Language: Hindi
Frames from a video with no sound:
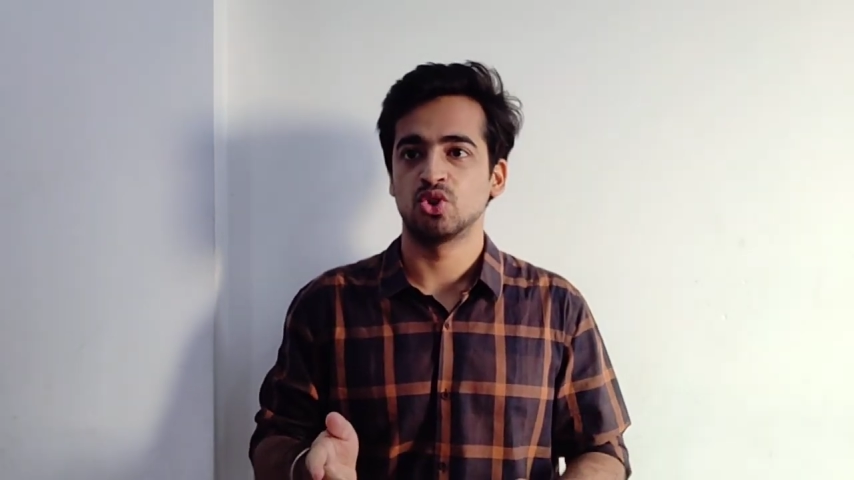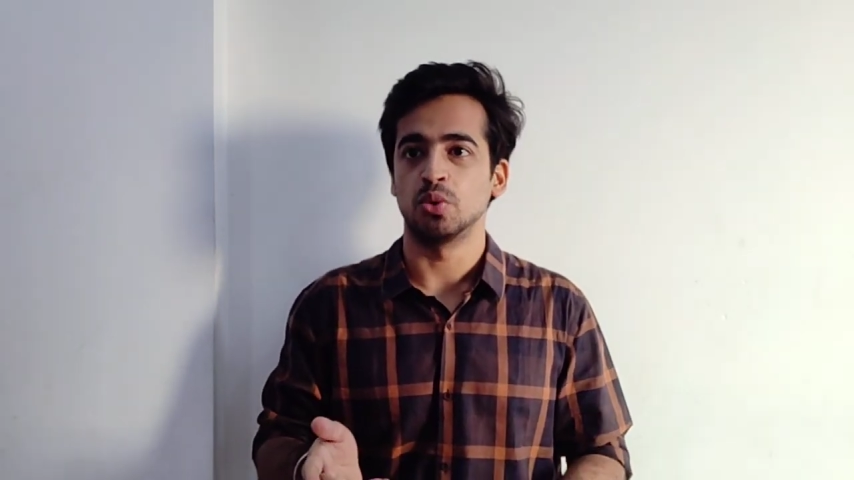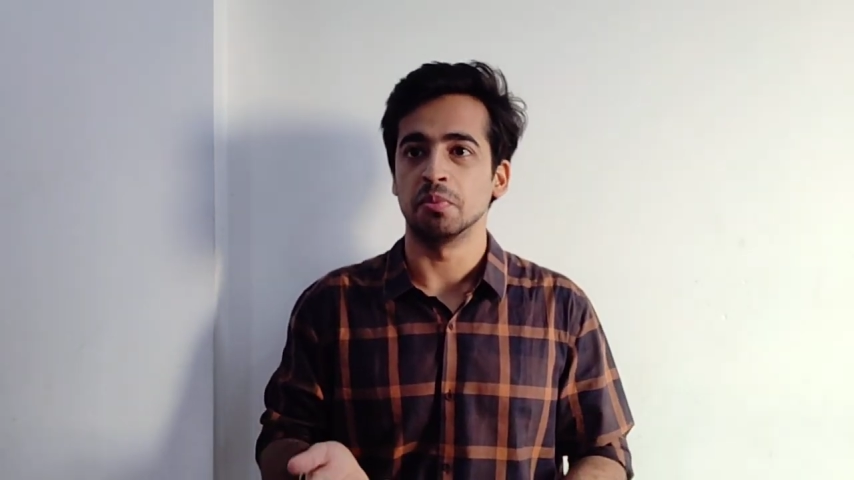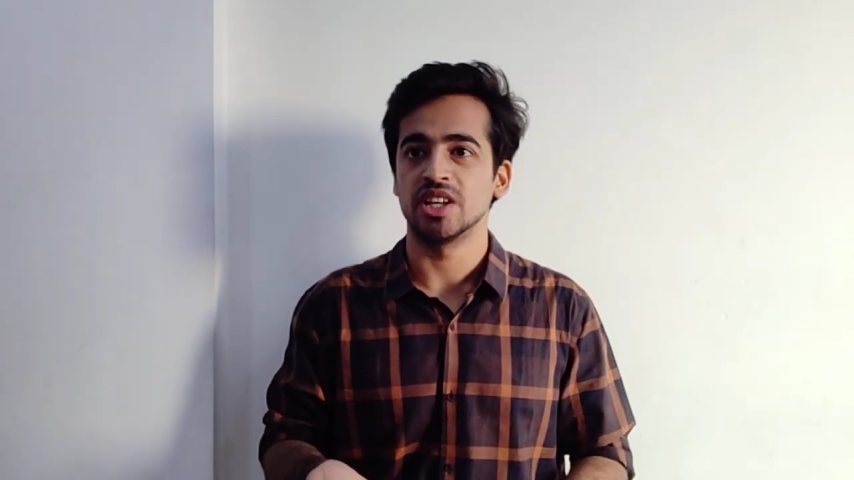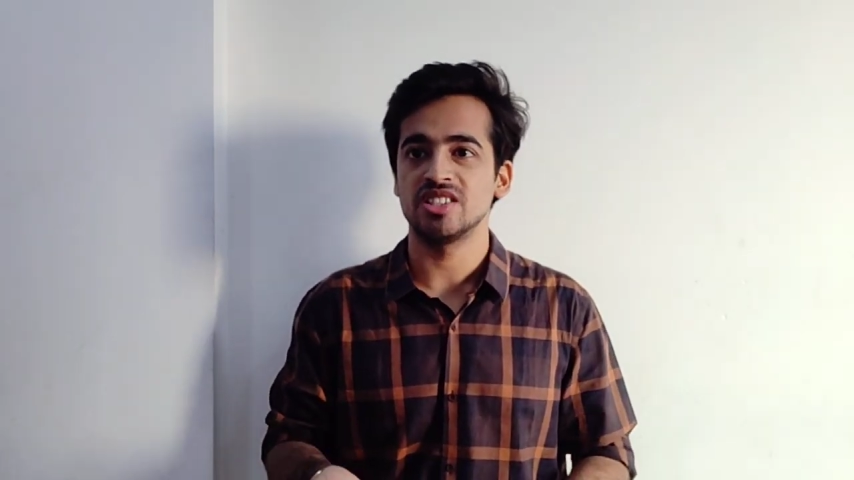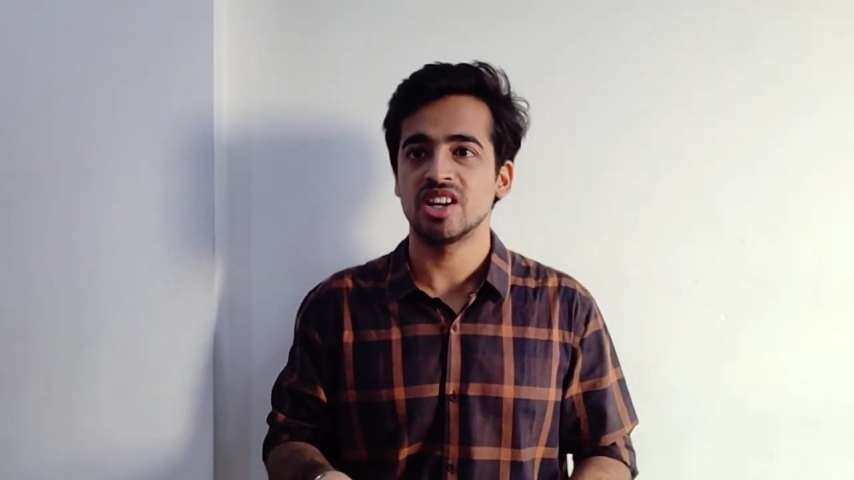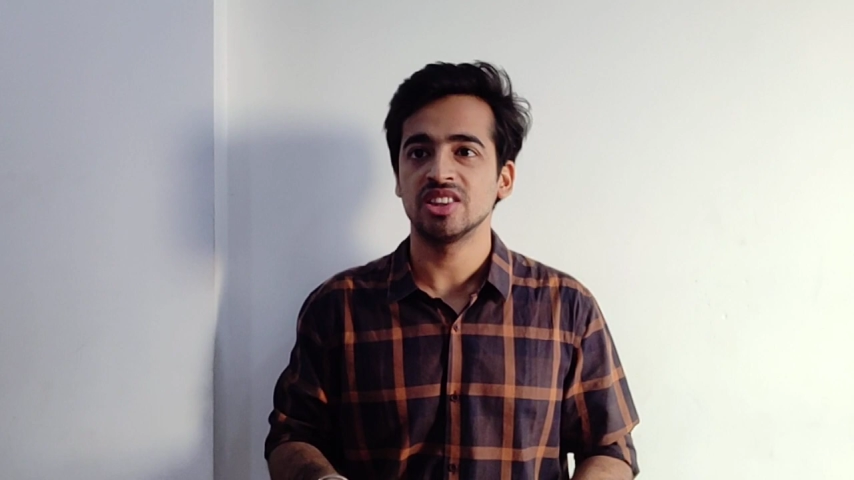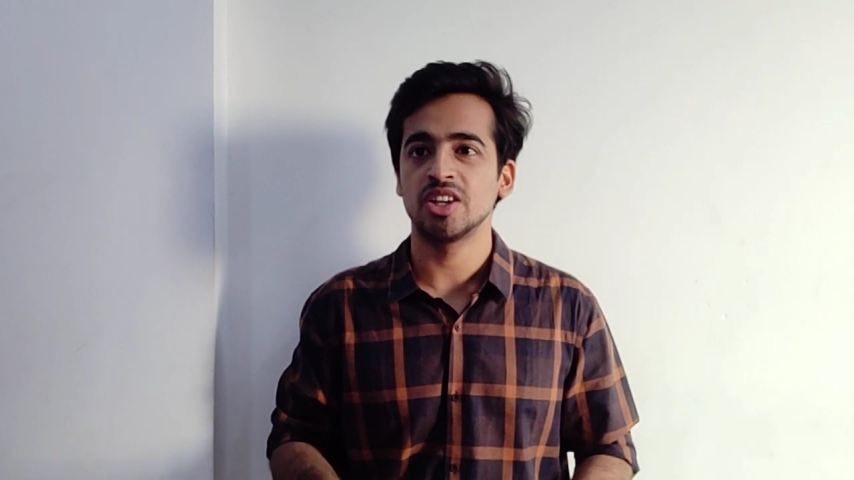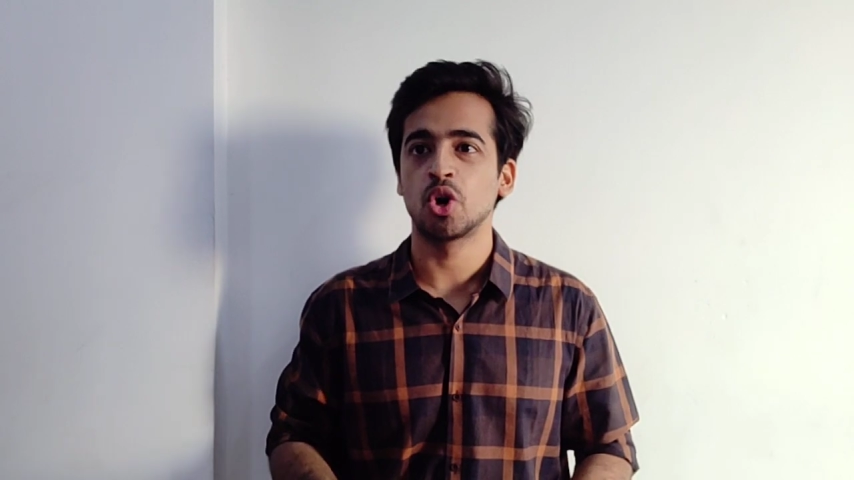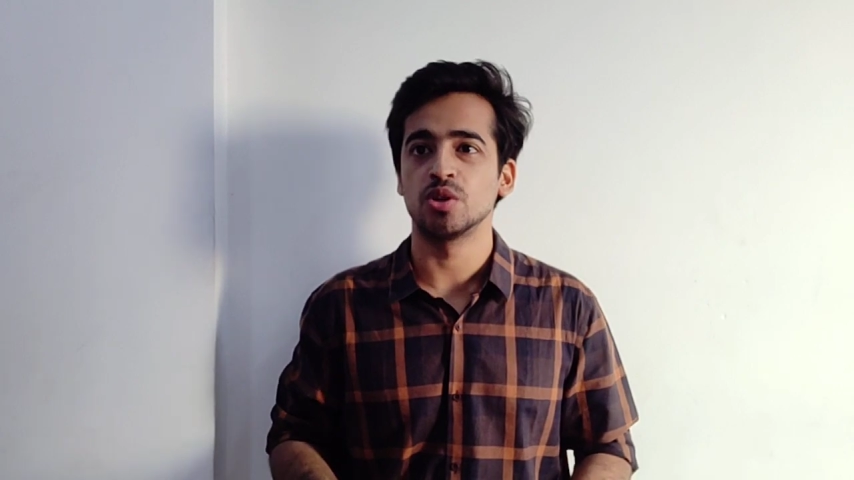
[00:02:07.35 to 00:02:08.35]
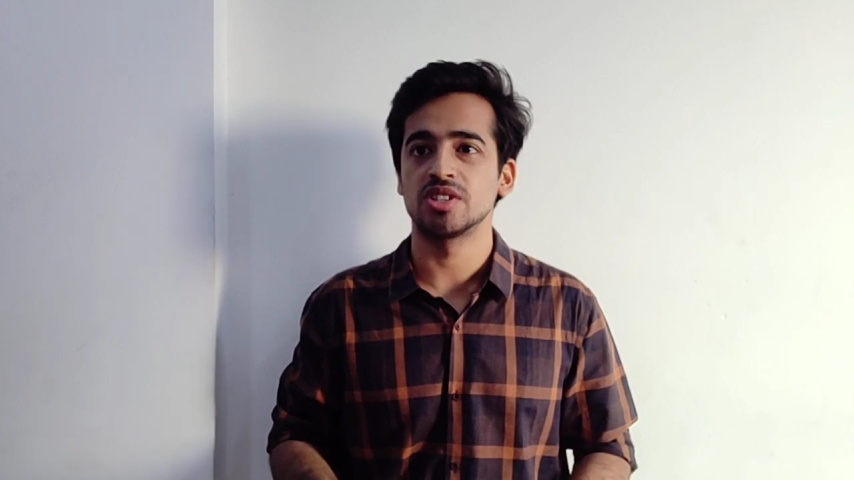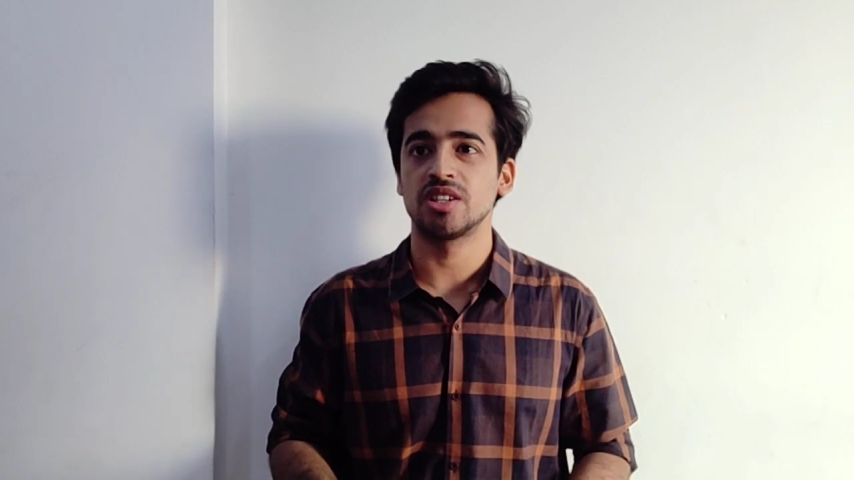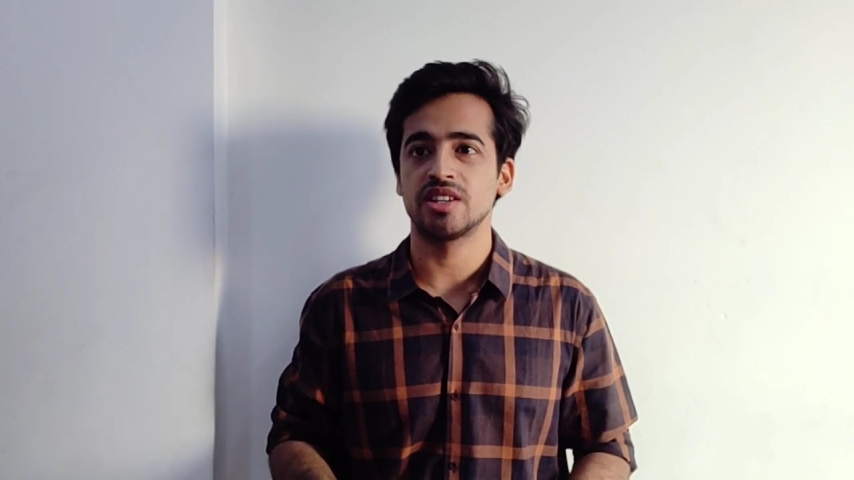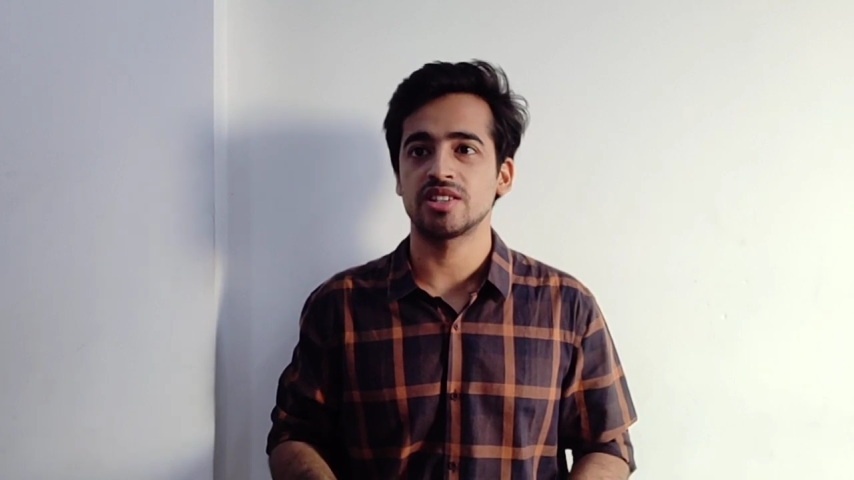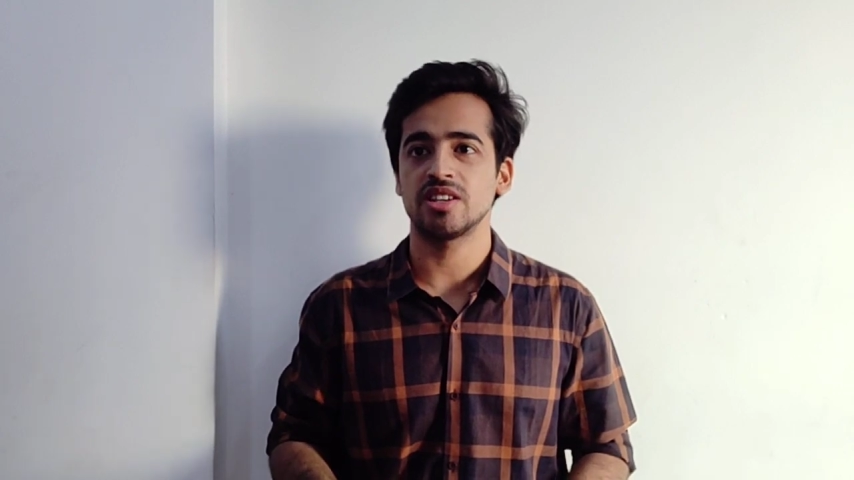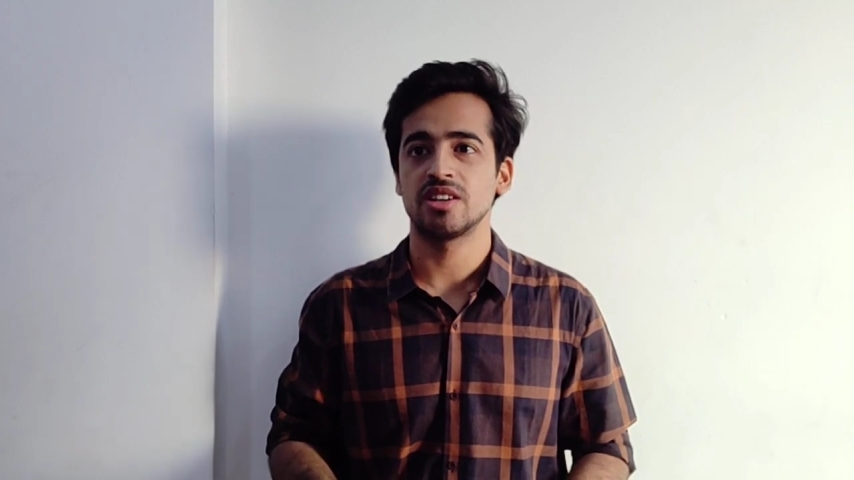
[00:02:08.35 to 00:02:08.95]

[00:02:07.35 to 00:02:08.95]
तुम नहीं जानते कौन सी रेस